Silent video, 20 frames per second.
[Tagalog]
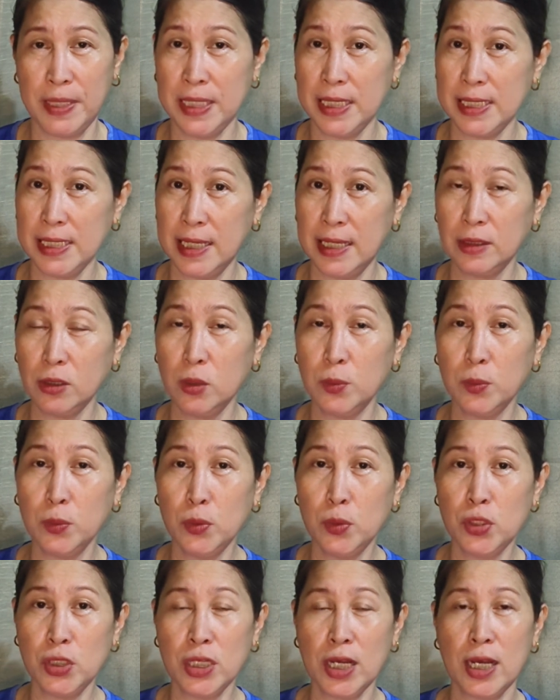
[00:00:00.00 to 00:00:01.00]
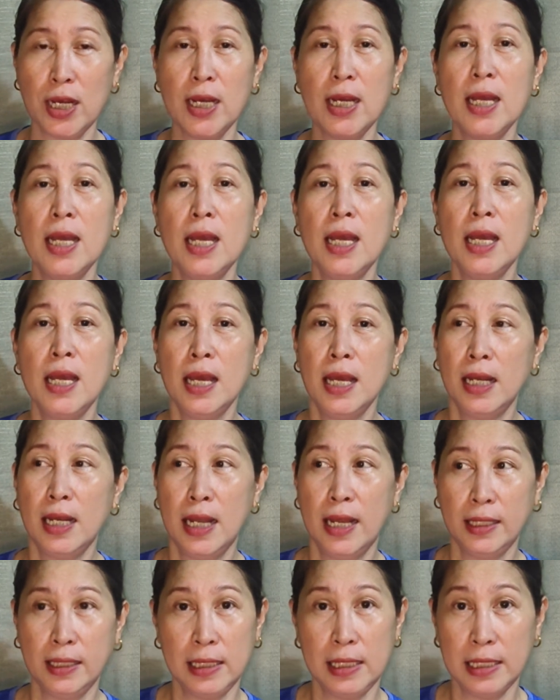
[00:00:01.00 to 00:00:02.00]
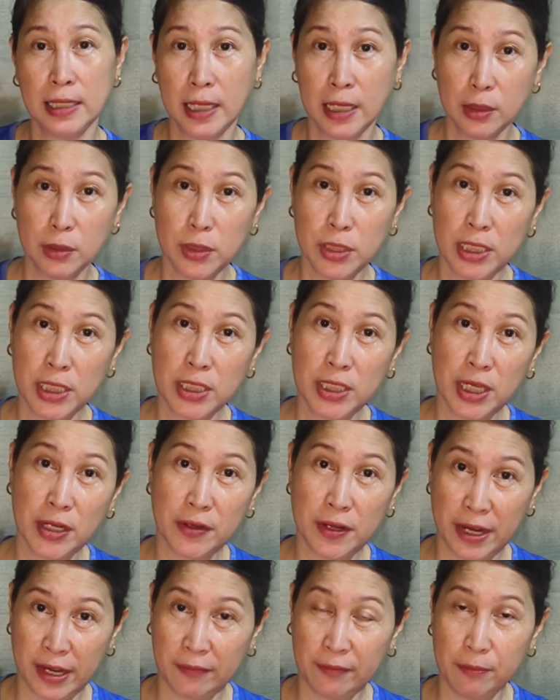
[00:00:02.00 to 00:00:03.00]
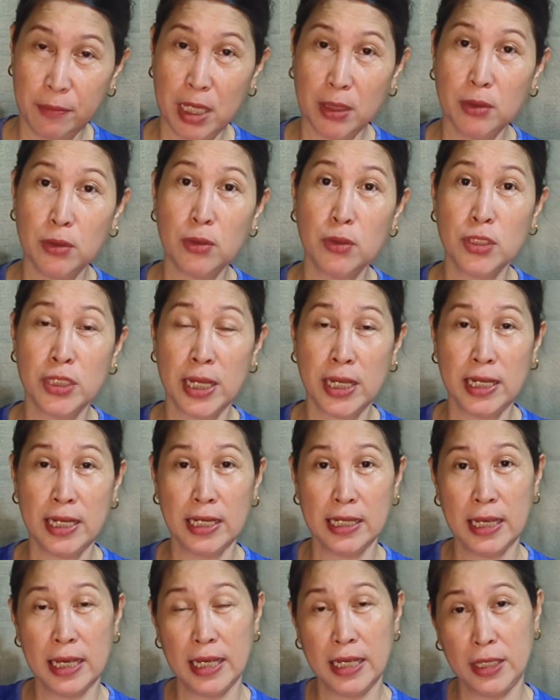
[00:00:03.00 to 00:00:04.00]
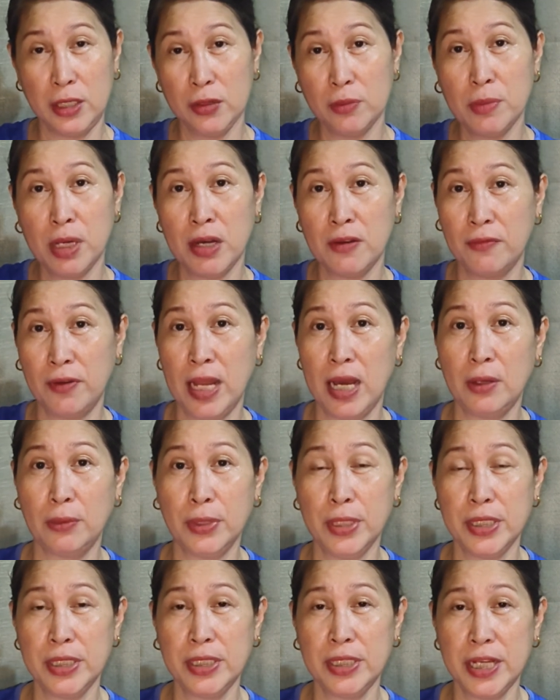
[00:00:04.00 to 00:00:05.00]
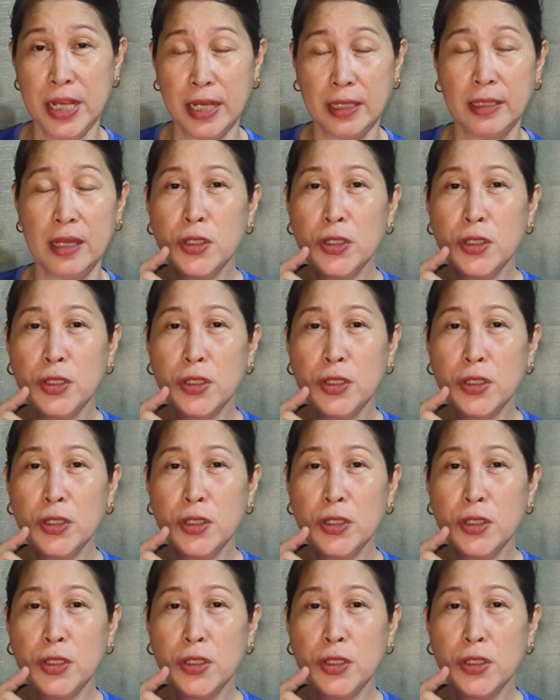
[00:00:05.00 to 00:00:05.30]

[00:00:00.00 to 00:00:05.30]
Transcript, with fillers: Pinaset ko po siya. Like, linagay ko siya sa ref bago ko siya ilagay yung mga flowers dyan.